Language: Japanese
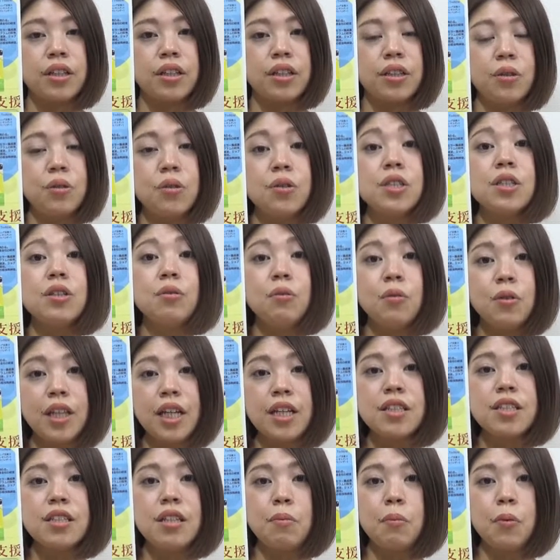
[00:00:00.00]
求人を
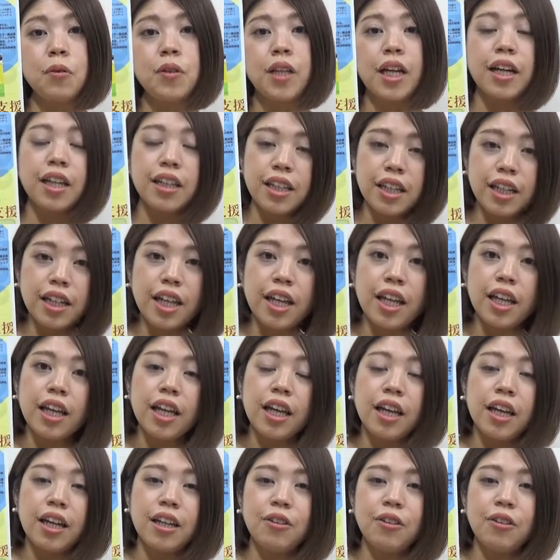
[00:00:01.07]
出してもなかなか